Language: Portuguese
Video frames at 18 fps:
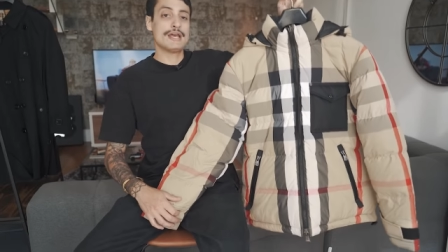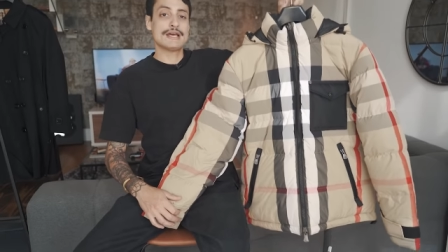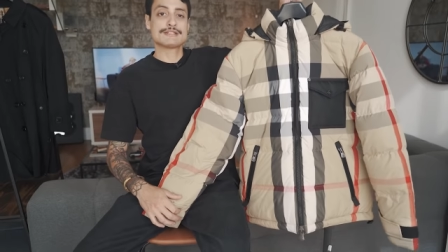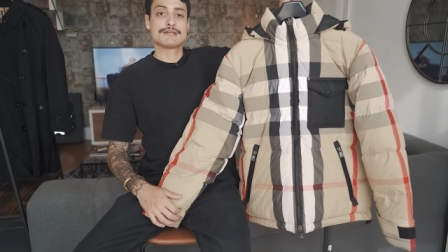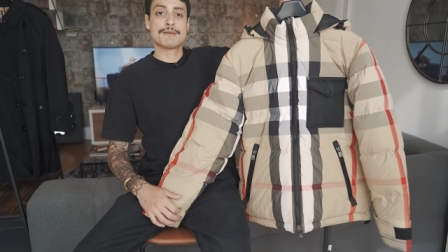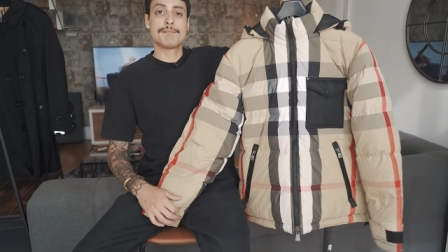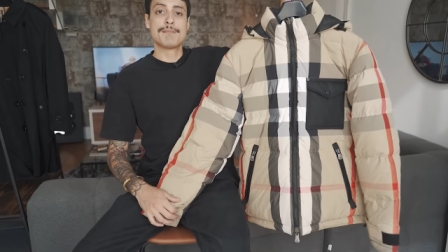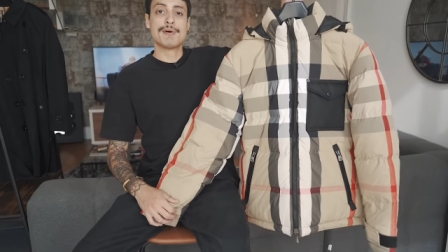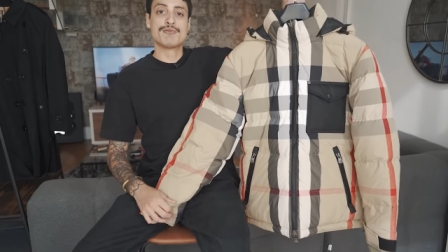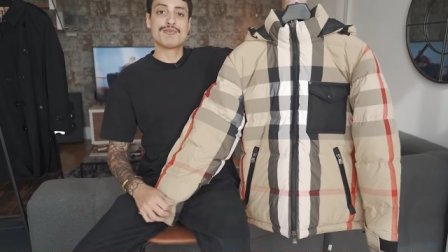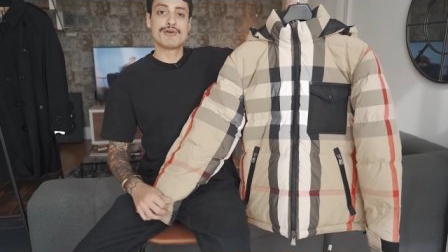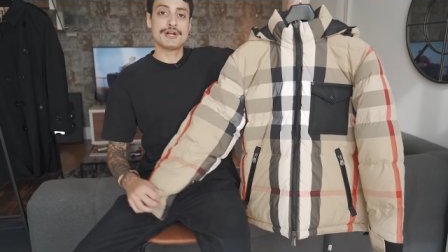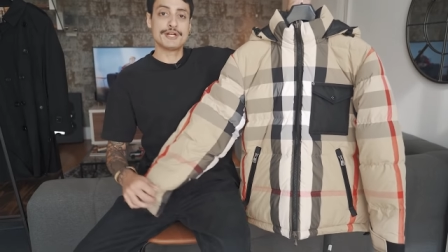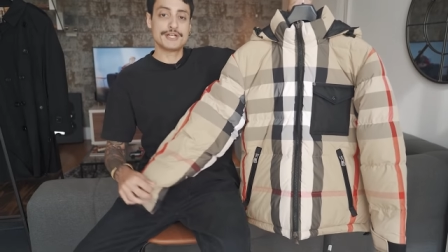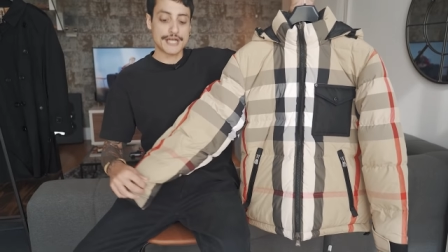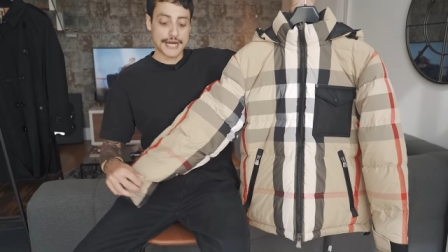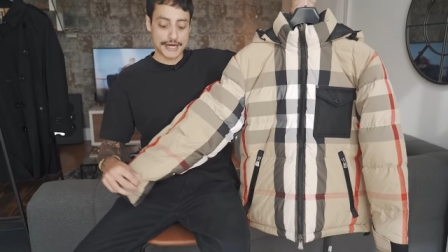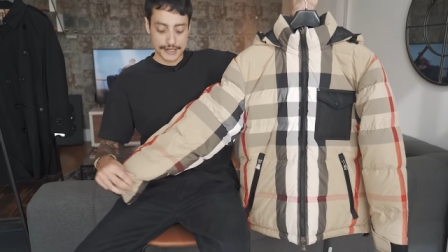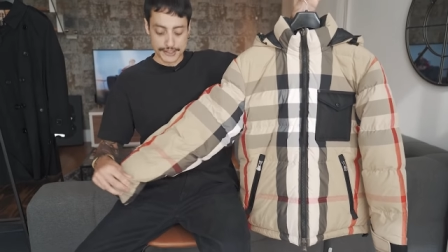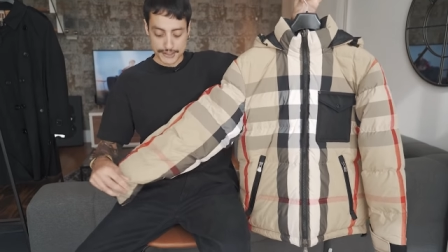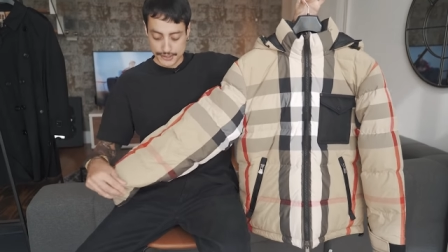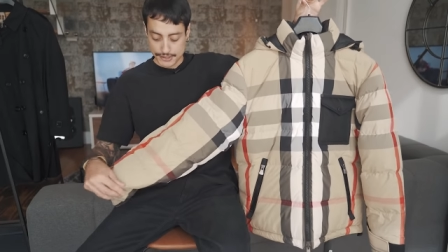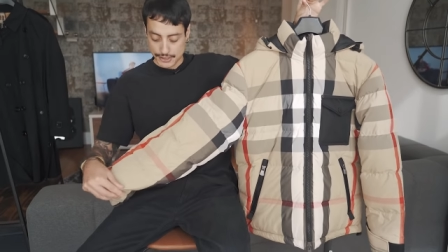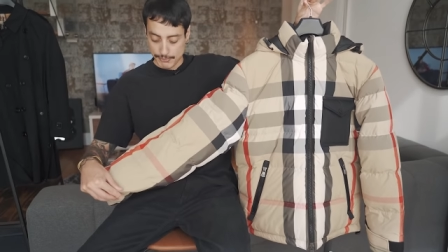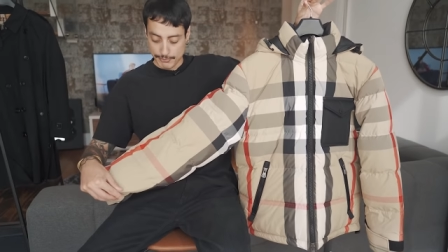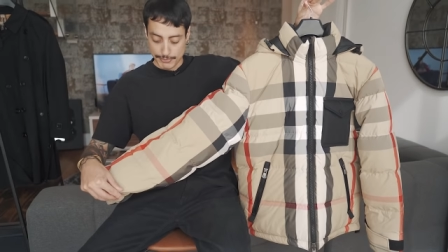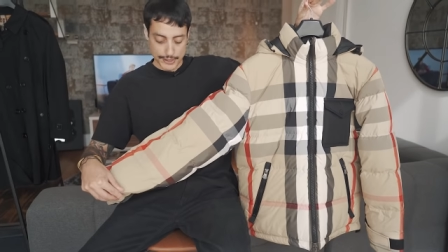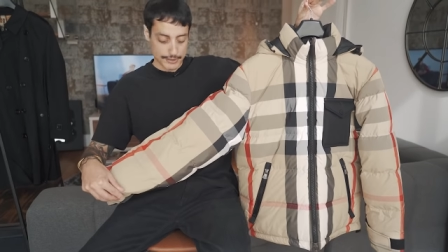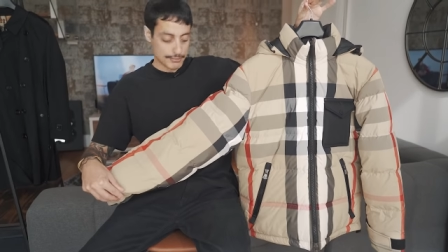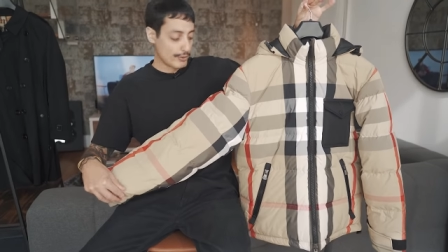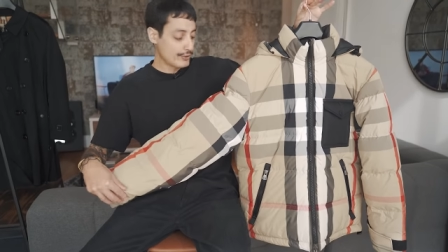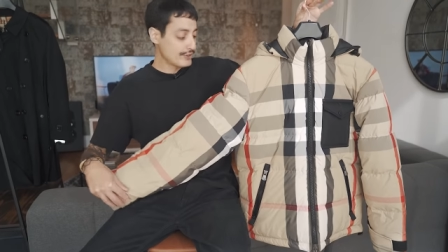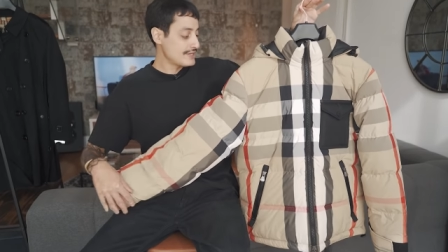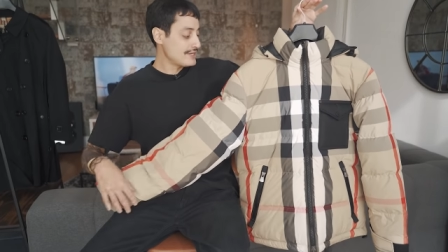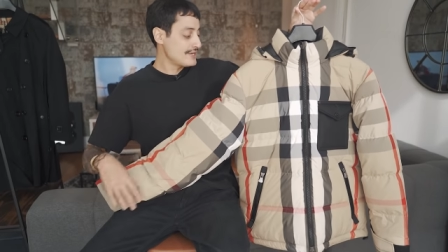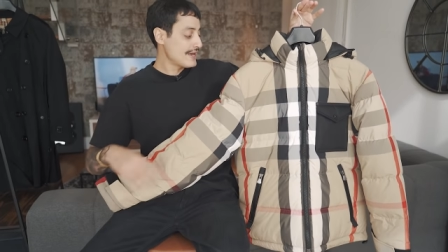essa puffer jacket da
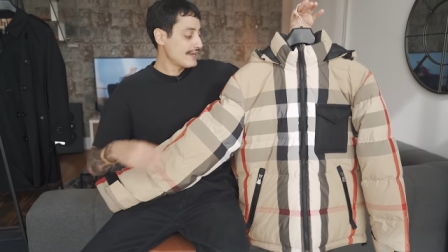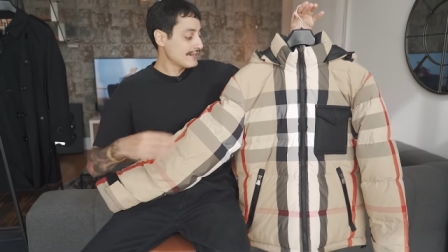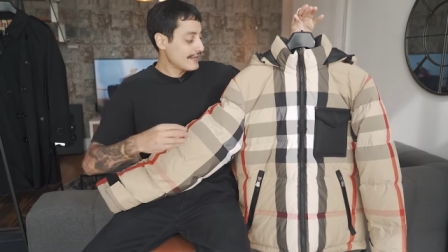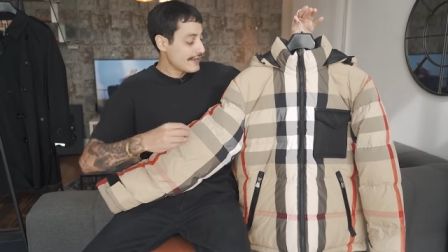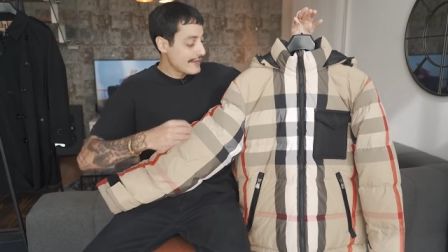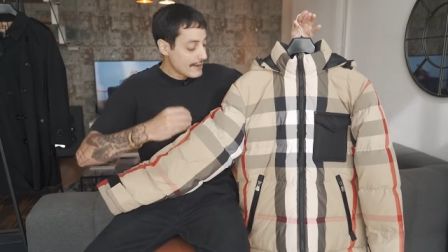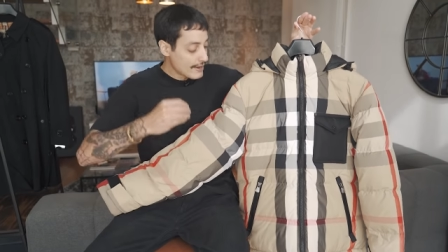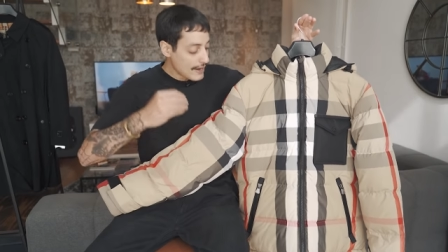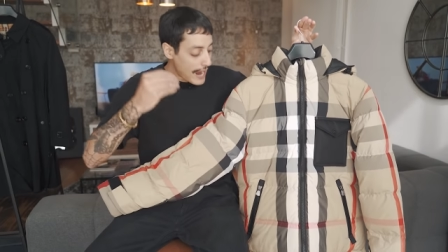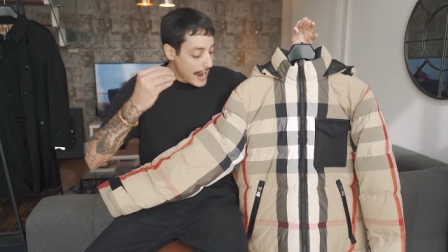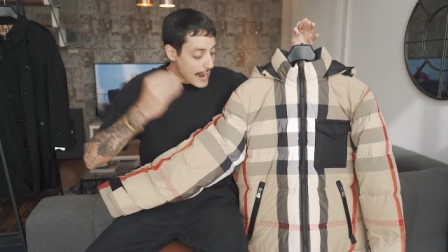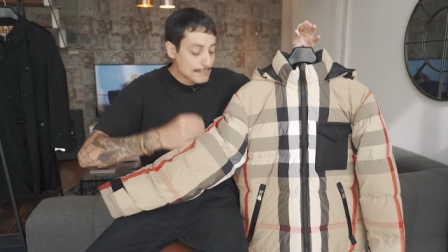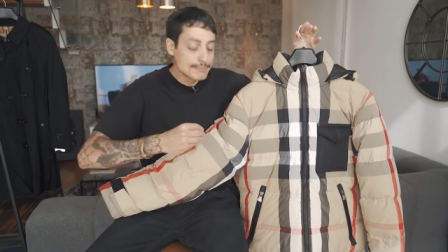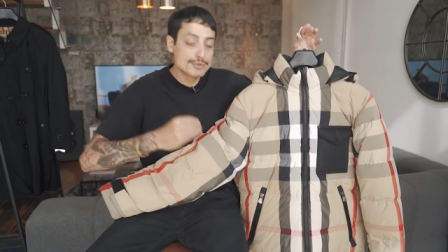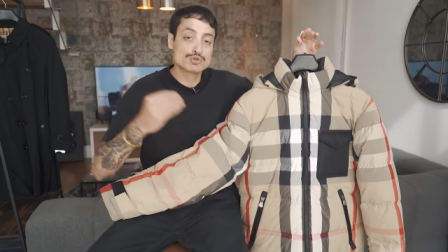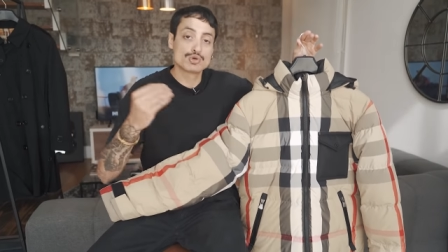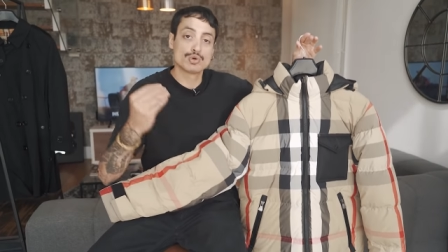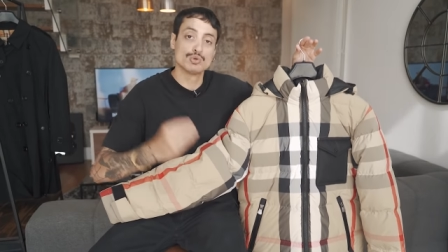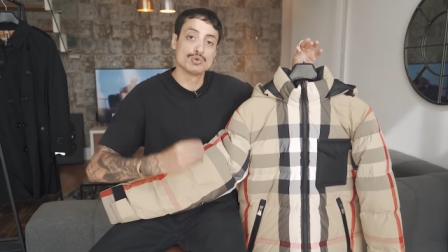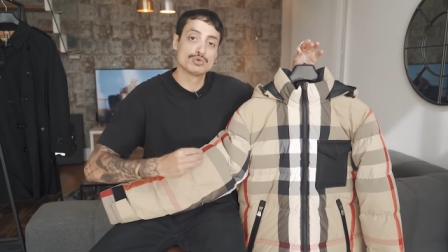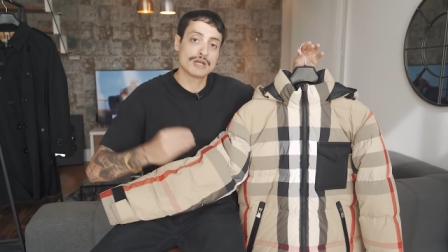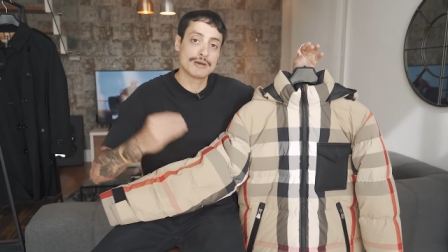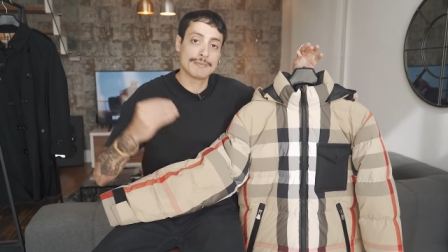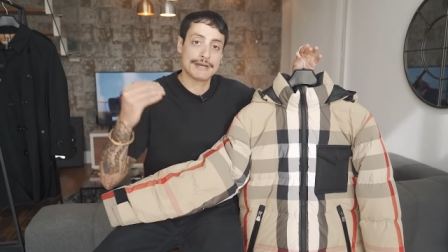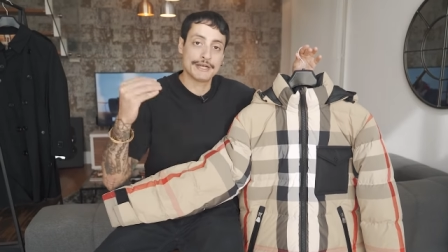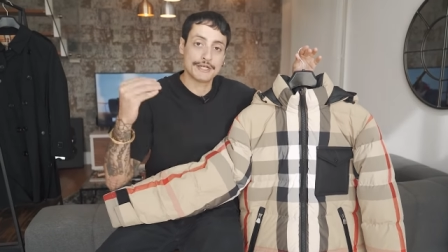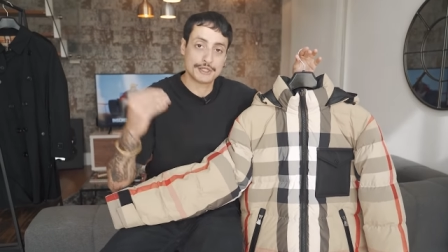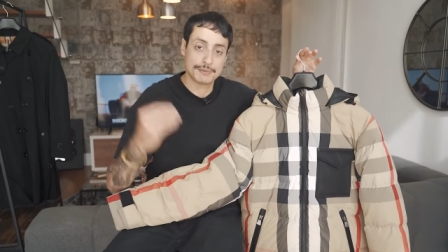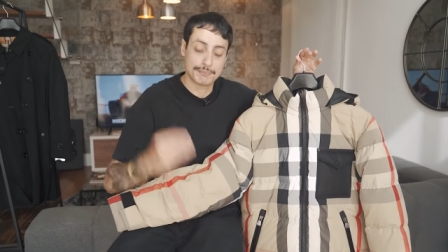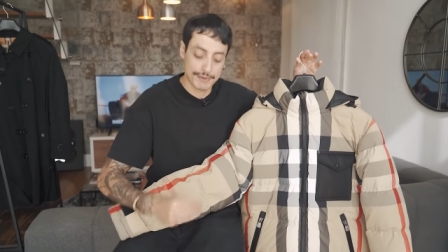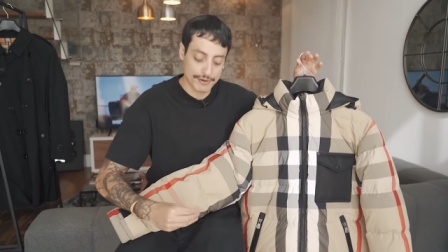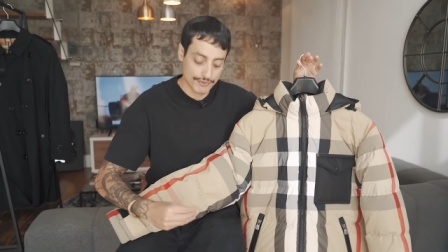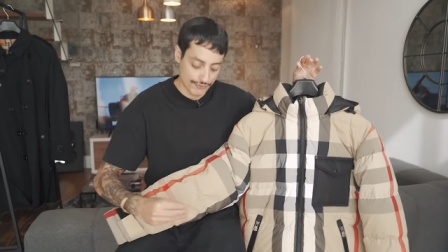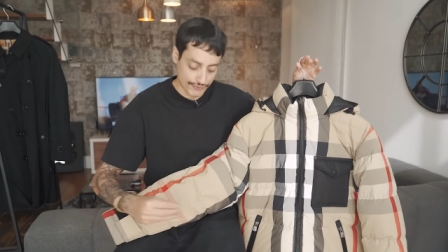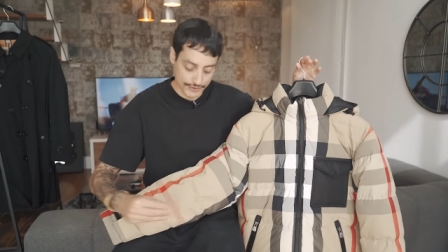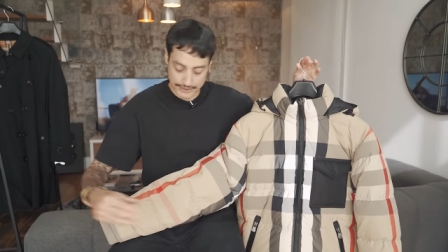Burberry que ela é absolutamente
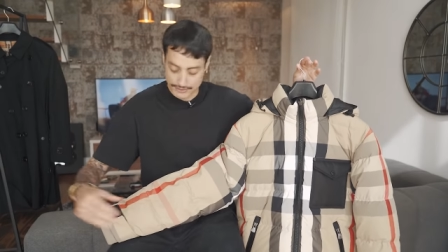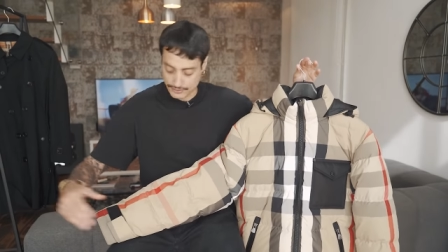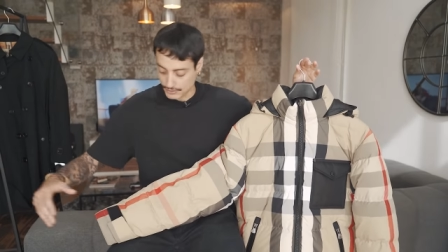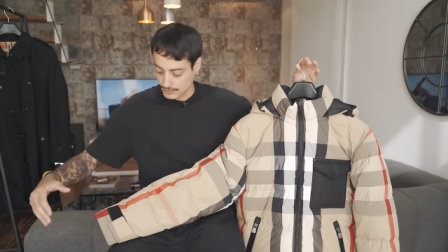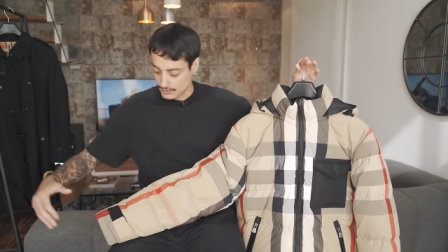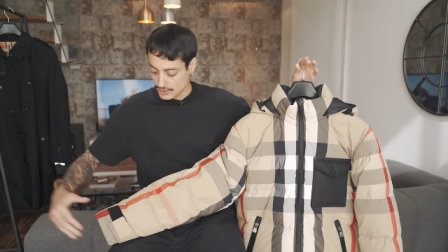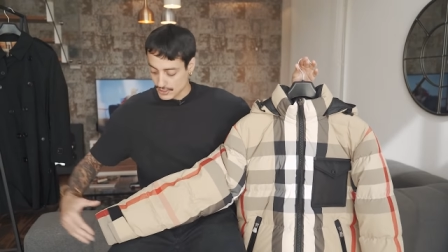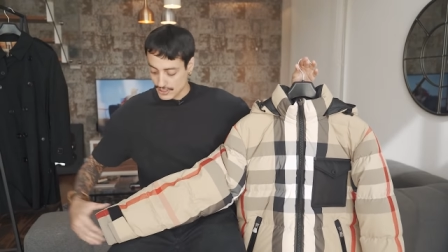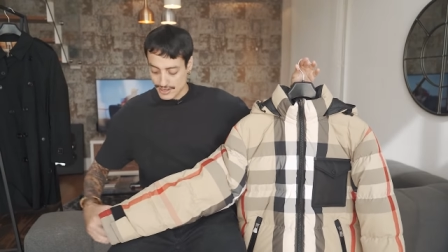perfeita.